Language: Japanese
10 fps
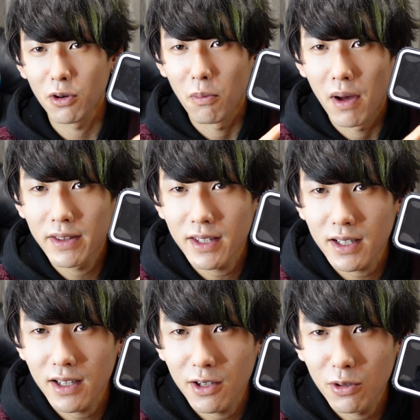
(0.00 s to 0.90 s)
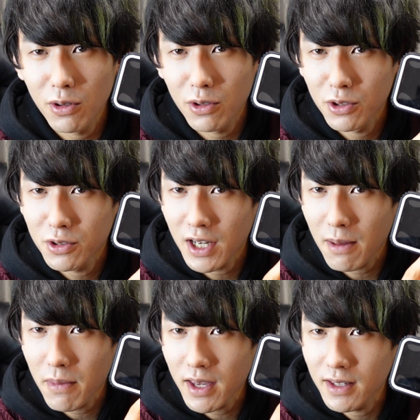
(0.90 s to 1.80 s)
こう真ん中がこう揺
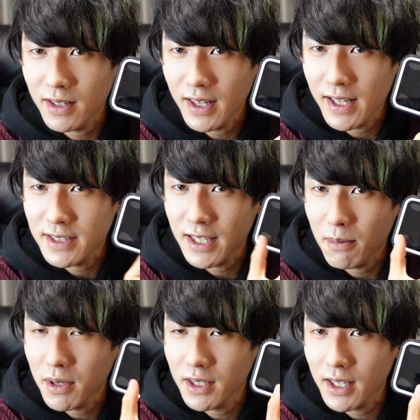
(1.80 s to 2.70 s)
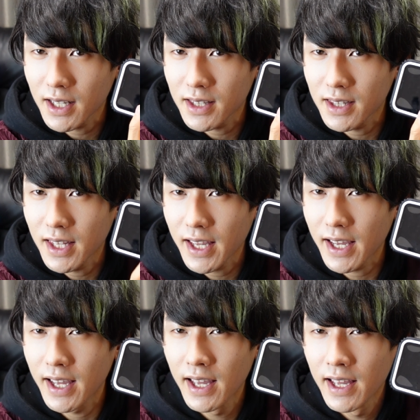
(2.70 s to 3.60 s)
らめいて、せめぎ合っ
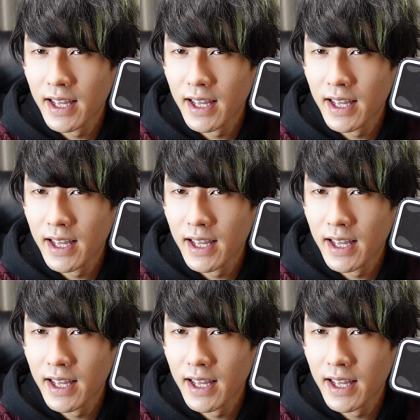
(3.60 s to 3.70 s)
て、